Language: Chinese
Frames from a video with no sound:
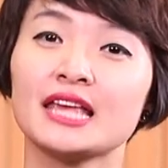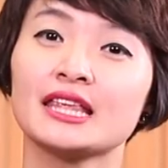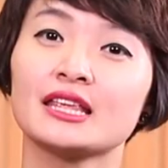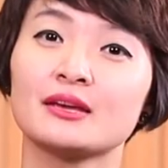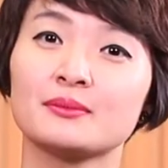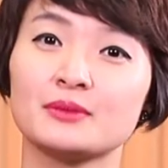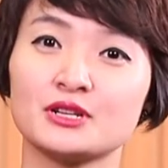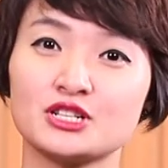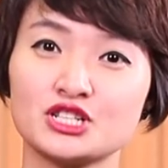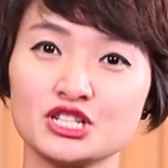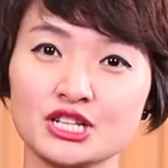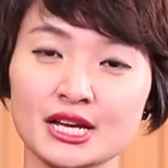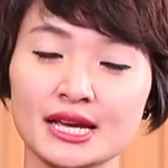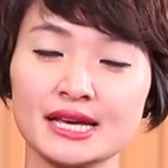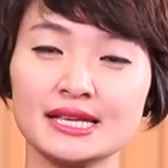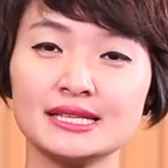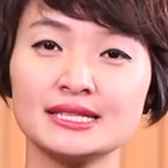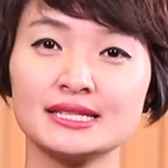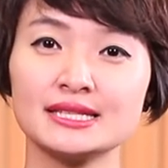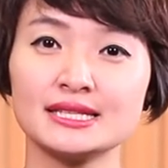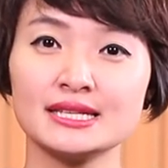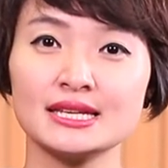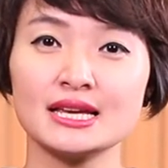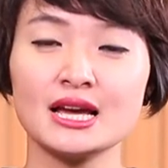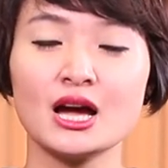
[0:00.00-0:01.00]
那么这一
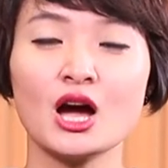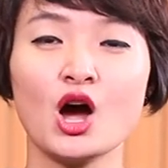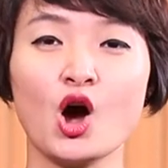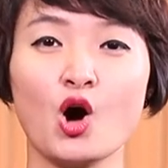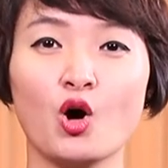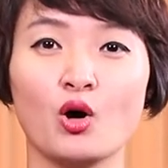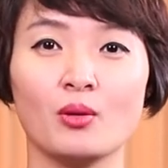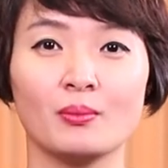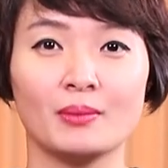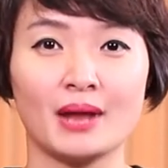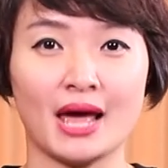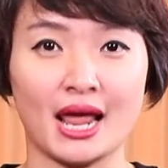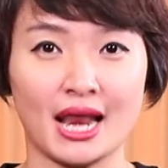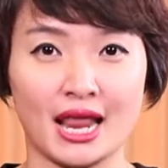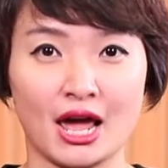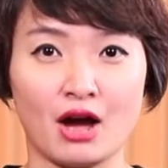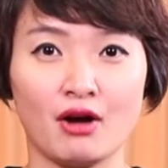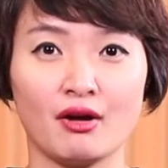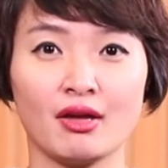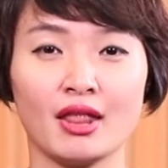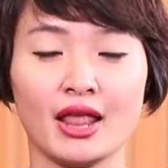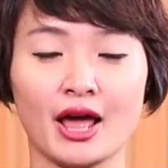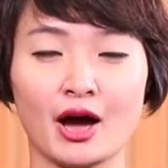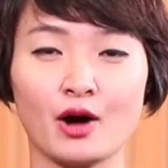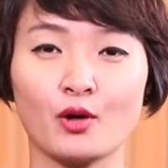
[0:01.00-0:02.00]
期我们来
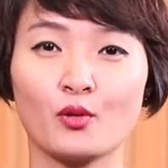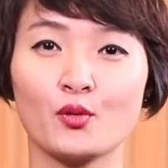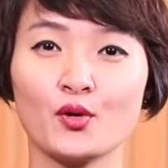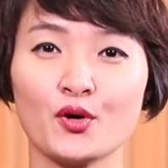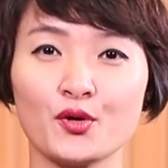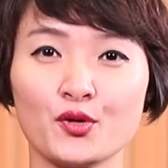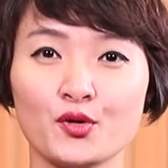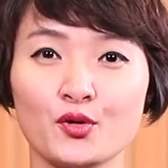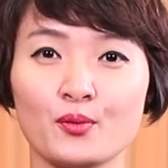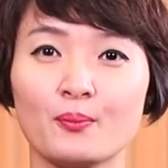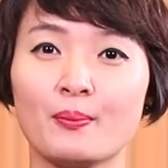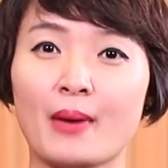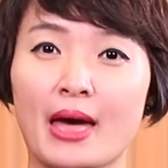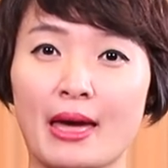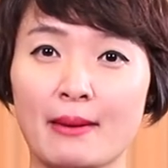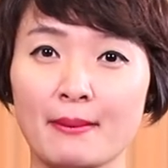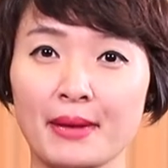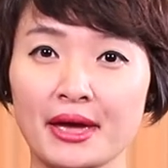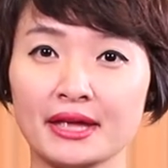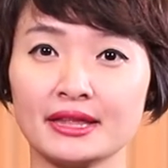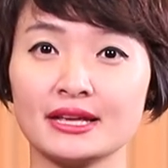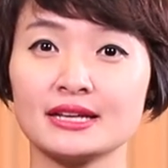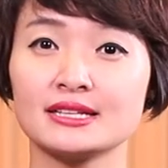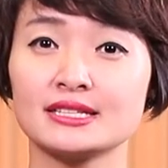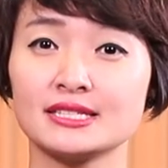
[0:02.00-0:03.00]
聊一聊关于北
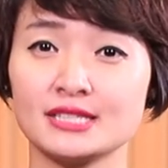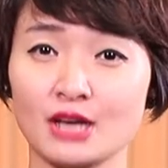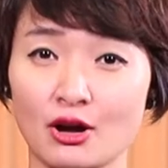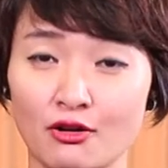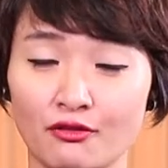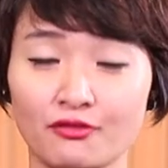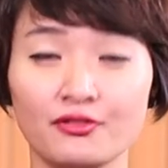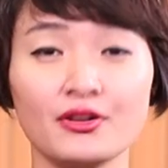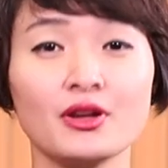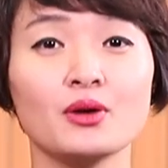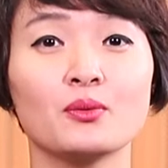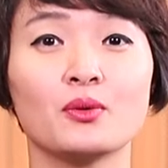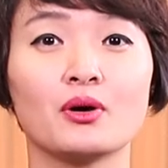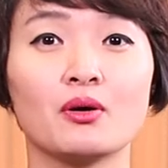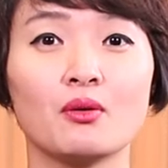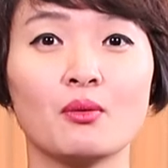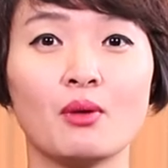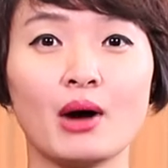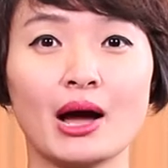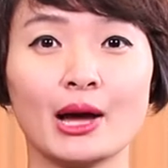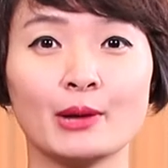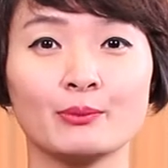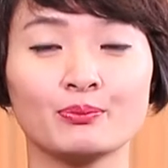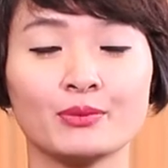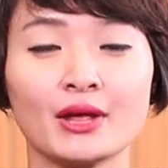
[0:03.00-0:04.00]
美的小费文
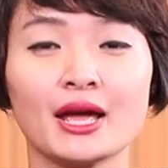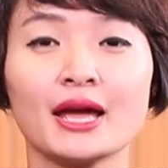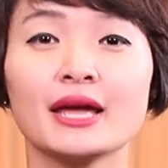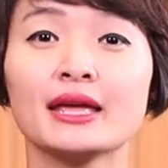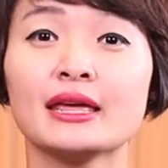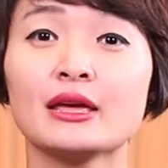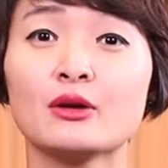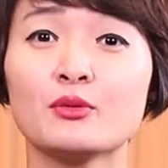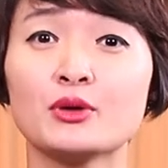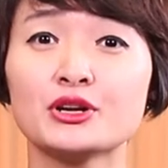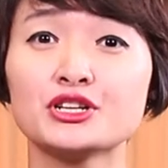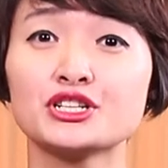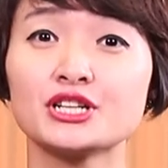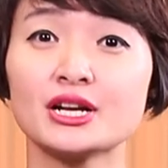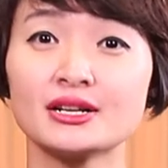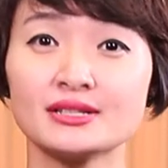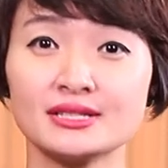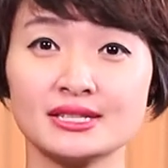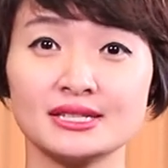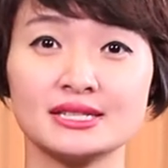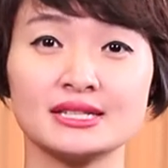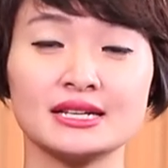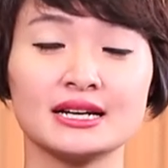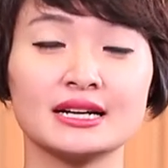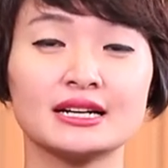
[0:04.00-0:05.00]
化。因为上
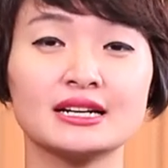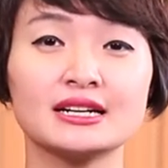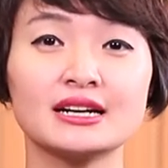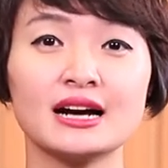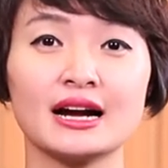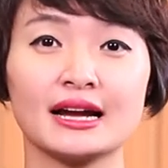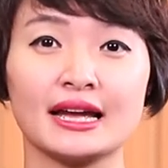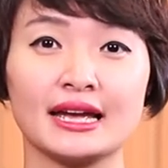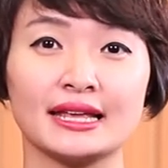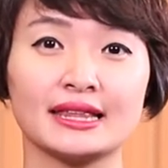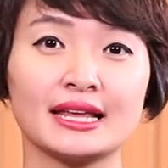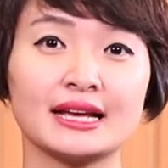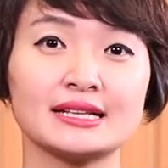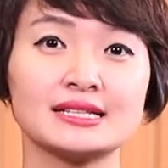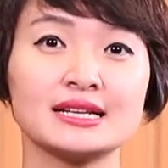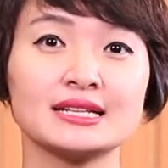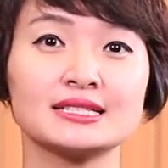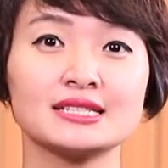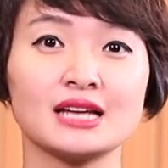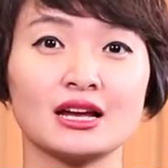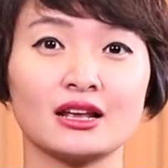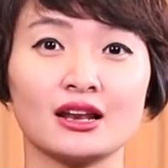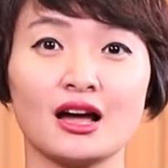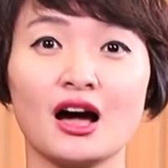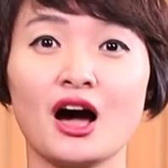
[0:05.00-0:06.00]
几节课啊，给大家
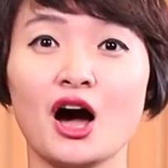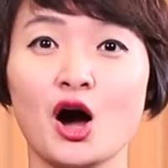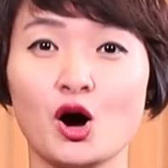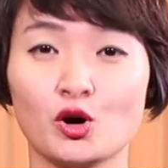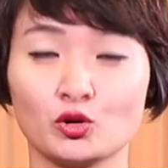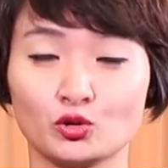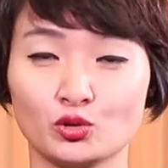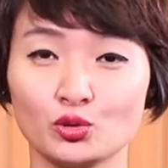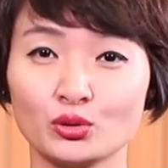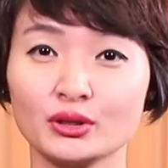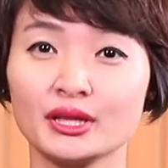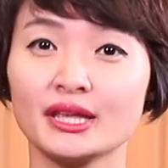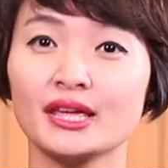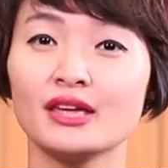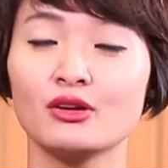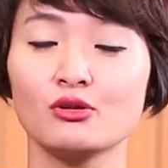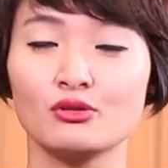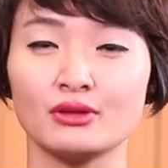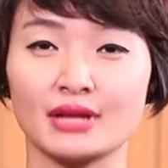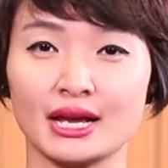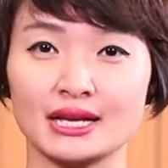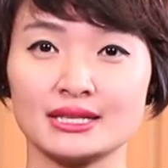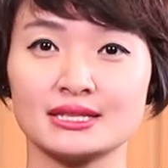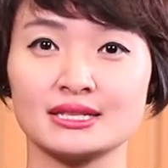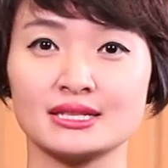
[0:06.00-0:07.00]
讲了好多的英语
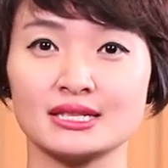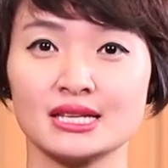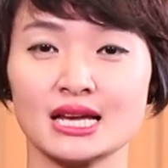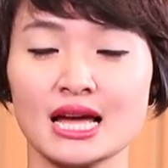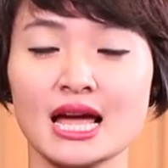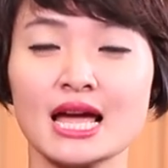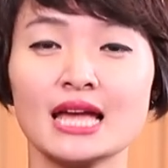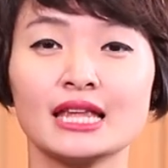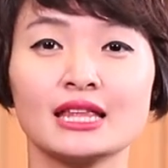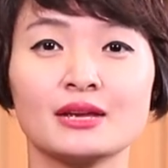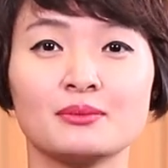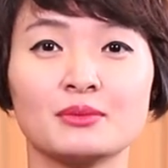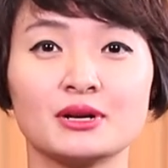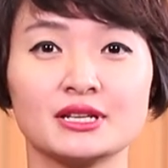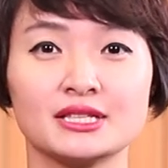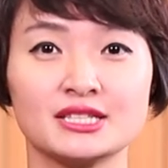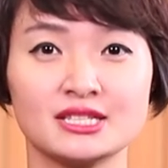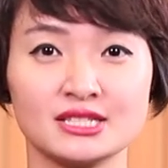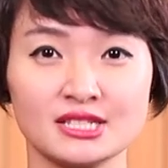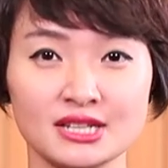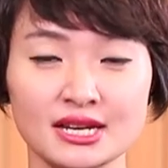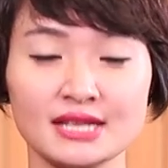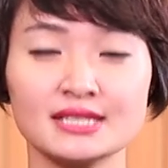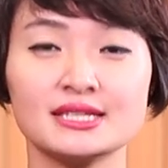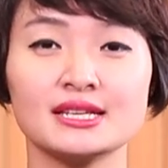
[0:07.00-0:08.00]
单词，那么
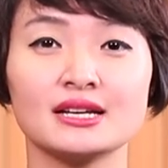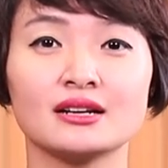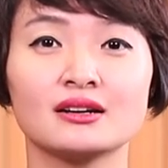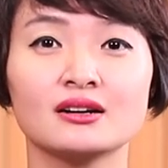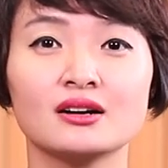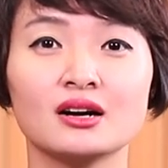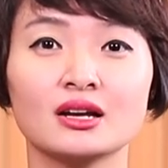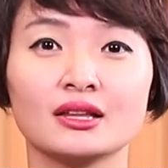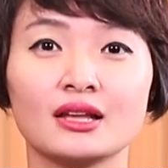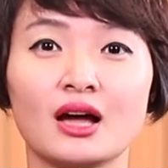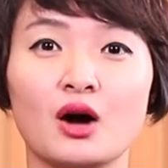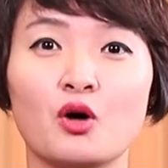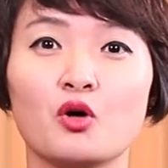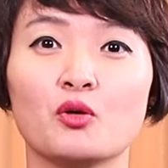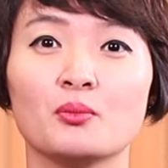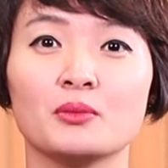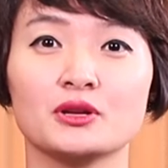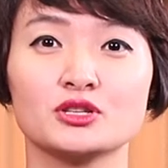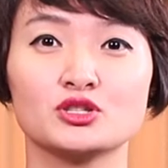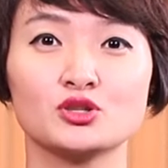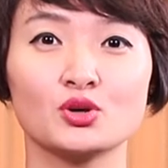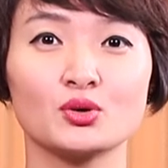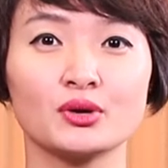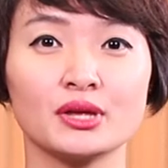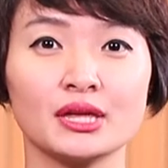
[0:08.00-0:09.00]
这节课呢，我
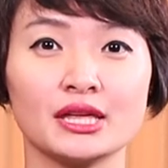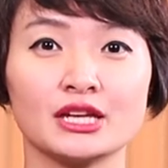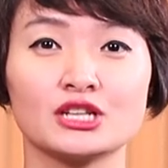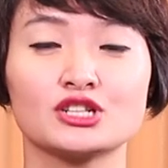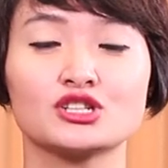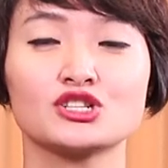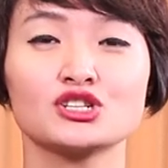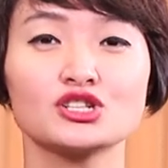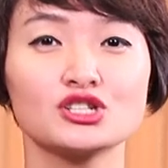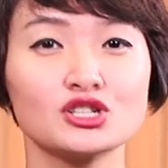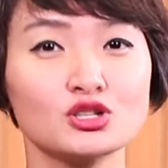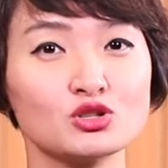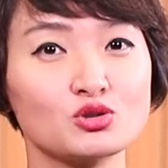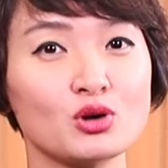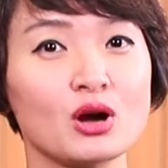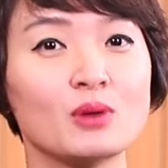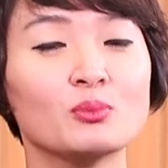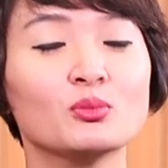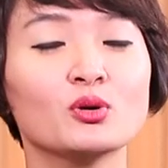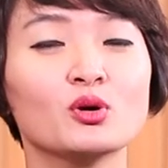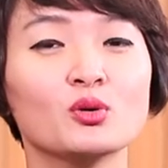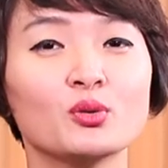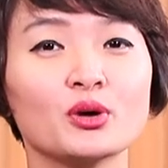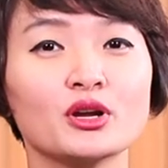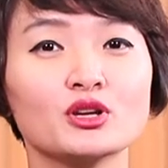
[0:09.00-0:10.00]
们就以知识
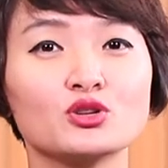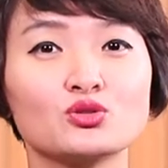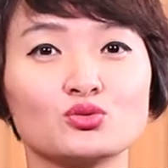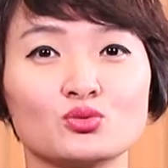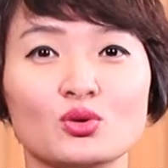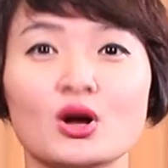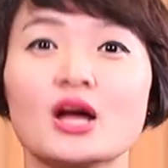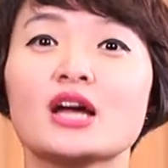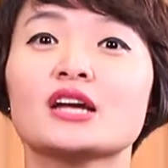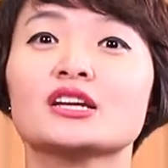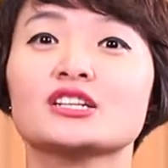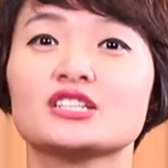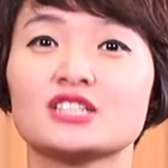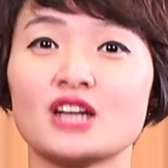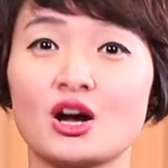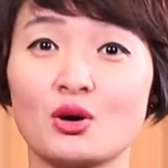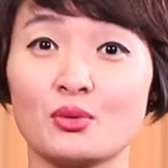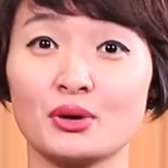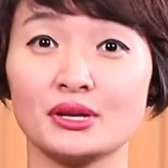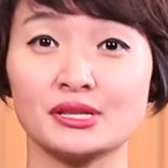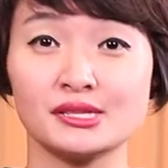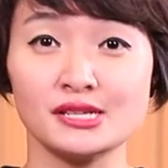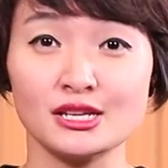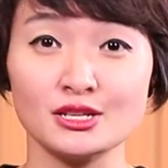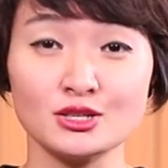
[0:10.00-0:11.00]
传播为主，稍
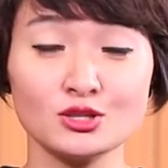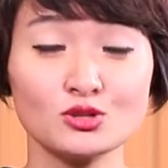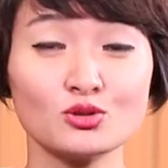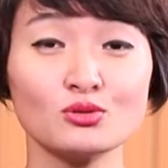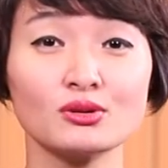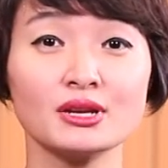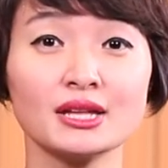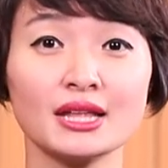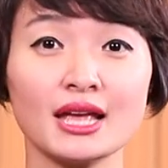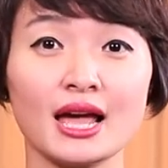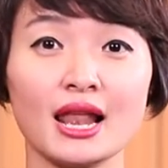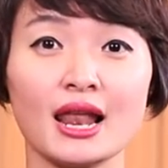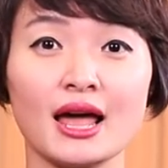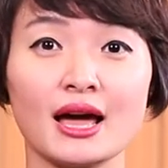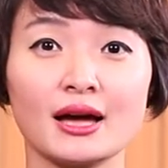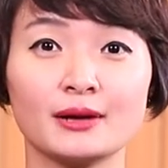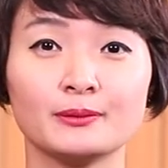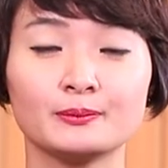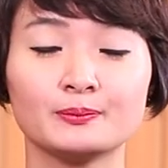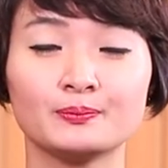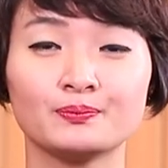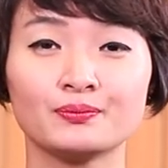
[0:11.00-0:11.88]
微轻松一点啦。